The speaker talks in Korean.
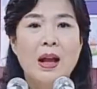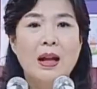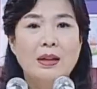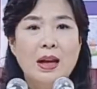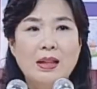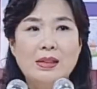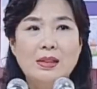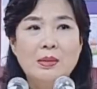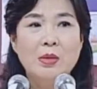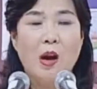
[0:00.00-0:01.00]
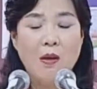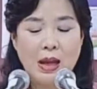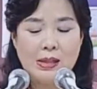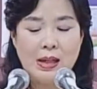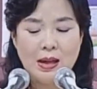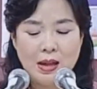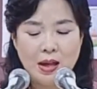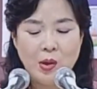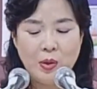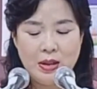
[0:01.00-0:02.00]
내가 지금 영의 생각을
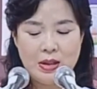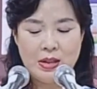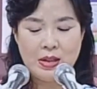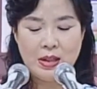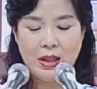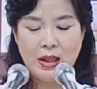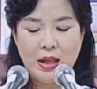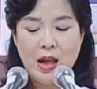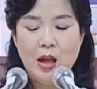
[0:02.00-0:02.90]
하고 있는지